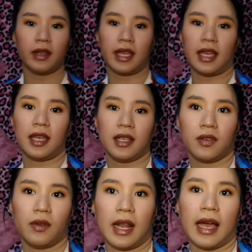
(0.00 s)
Okay,
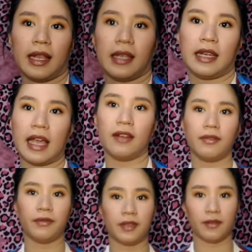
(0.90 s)
so lahat yan,
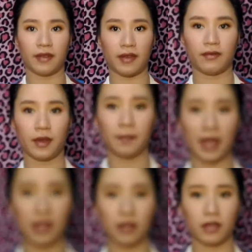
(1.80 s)
55
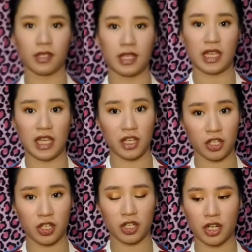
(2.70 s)
pesos
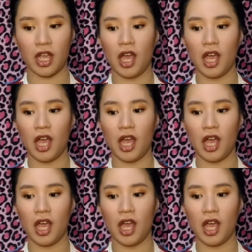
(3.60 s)
each.